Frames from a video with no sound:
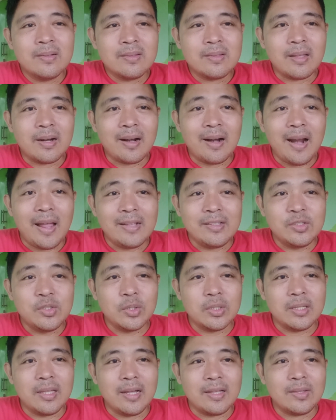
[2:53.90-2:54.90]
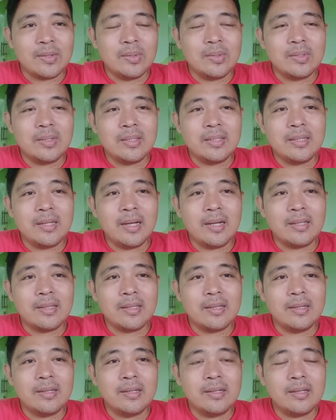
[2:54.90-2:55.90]
terlanjut atau tidak
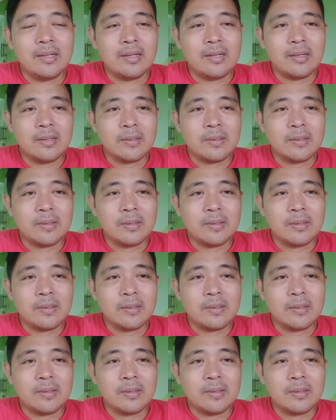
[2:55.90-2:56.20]
ter